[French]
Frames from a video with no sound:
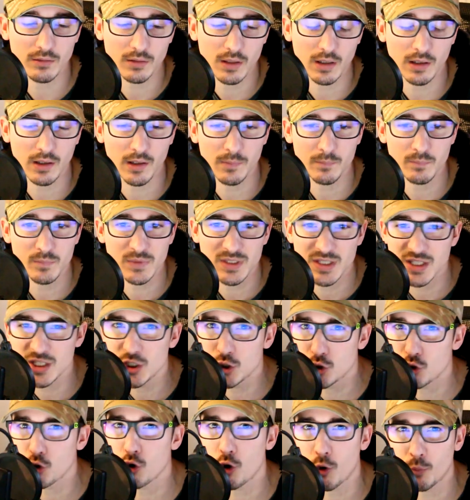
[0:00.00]
un, petit
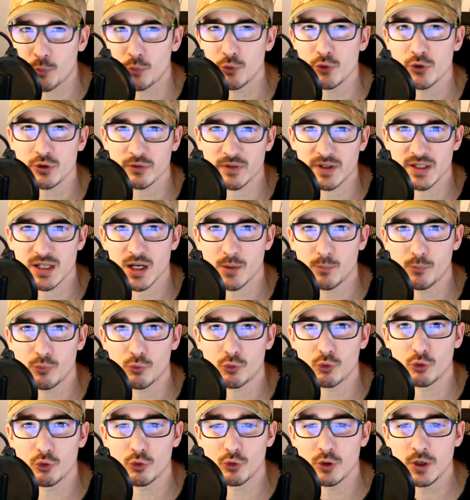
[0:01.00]
jeu en plus, on va dire,
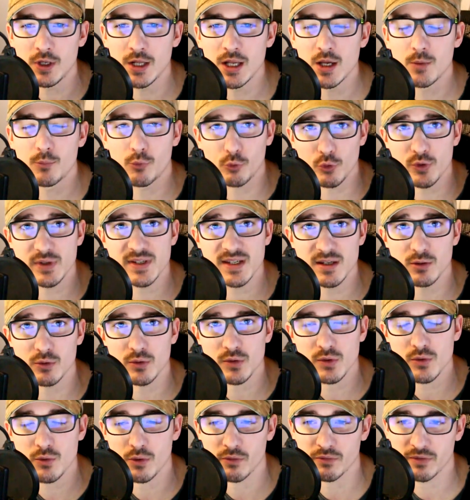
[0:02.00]
pour le, pour le
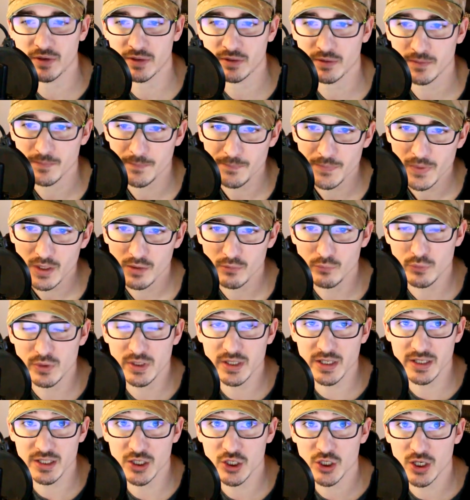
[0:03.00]
silencieux en fait. Vu
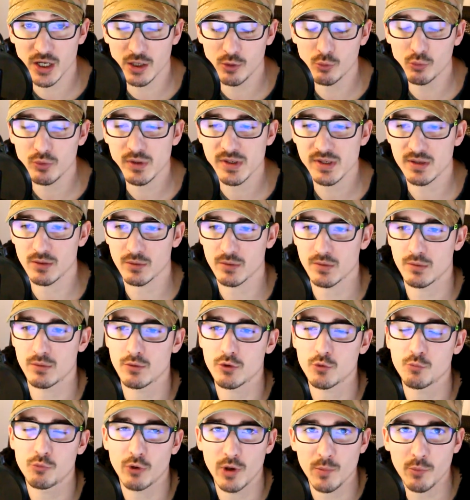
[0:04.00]
qu'il est déjà long, le silencieux.
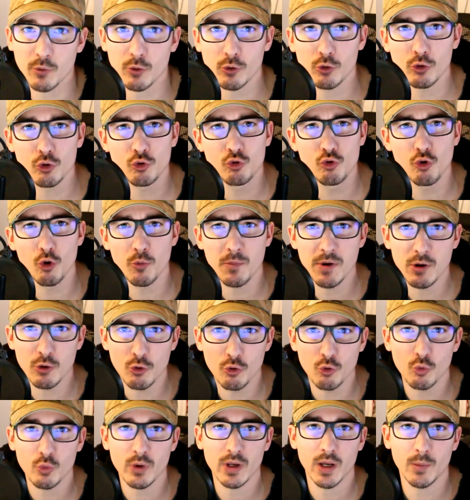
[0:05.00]
Je pourrais prendre le court, mais le
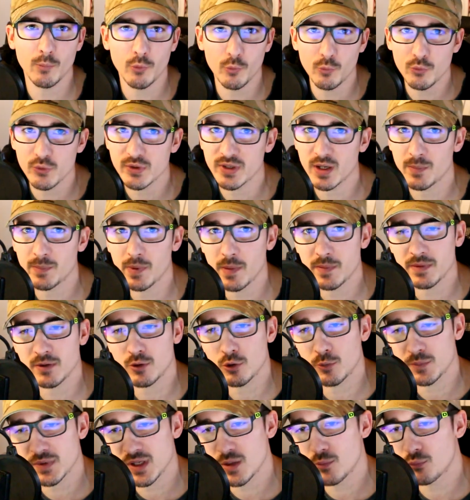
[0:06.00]
long est un peu plus sympa parce que
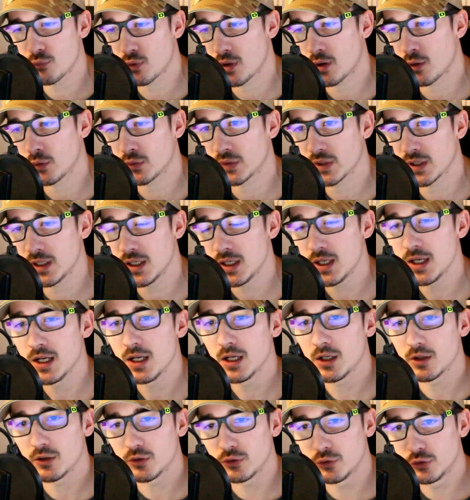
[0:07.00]
comme ça, il pourra rentrer
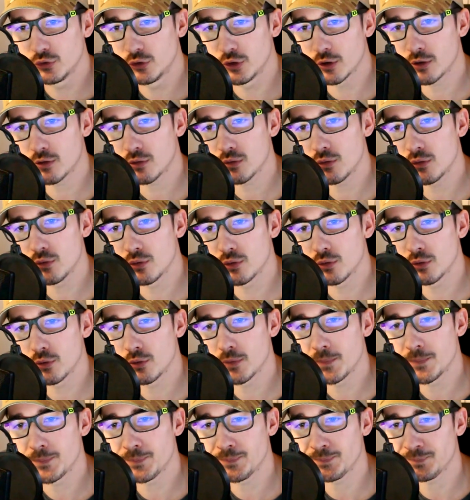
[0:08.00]
dans
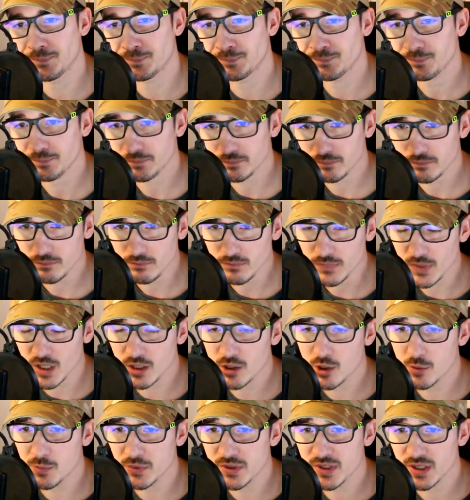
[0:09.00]
le. Hmm,
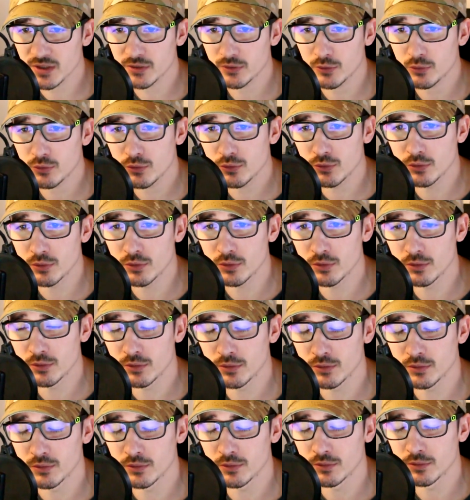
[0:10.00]
comment dire Dans
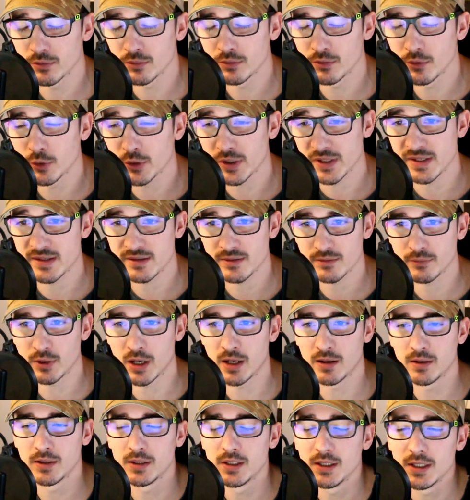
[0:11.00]
le, le RIS. Voilà.